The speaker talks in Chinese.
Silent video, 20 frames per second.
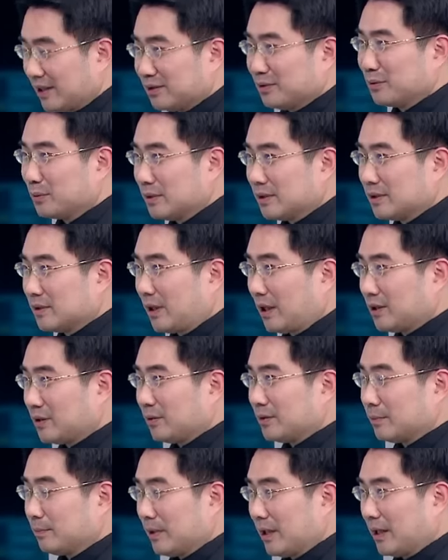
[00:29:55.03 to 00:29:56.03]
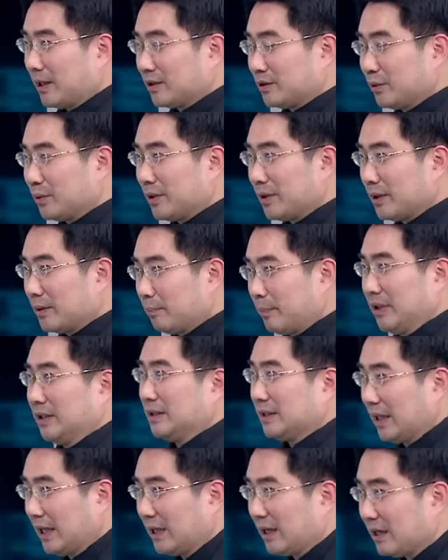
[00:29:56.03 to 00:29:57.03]
程度的时候，它就会怎么样？它就会否
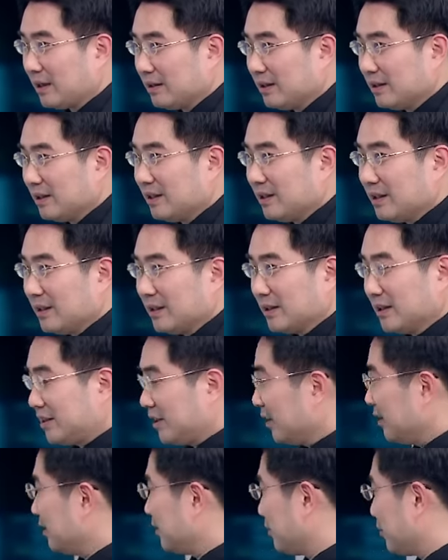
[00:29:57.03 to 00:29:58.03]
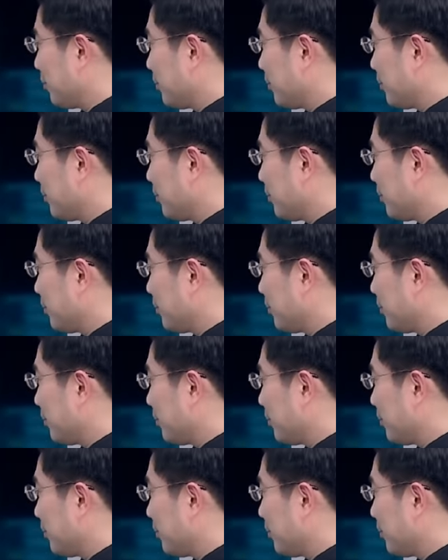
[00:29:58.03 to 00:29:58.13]
极泰来。而且它已